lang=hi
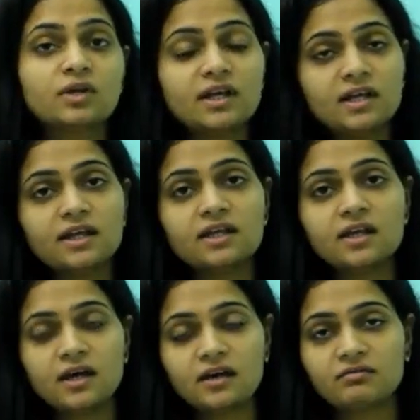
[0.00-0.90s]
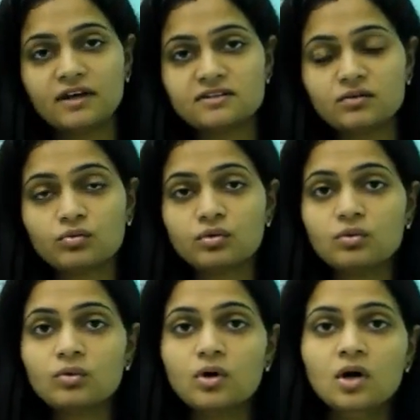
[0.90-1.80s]
उनके लिए क्या एडवाइस है
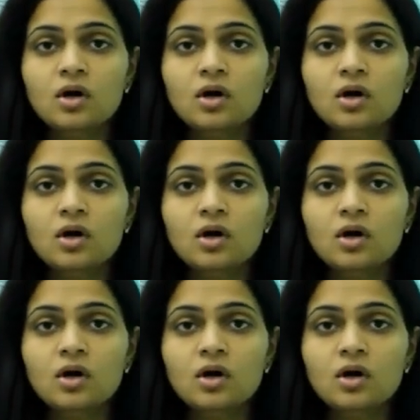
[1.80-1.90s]
उनको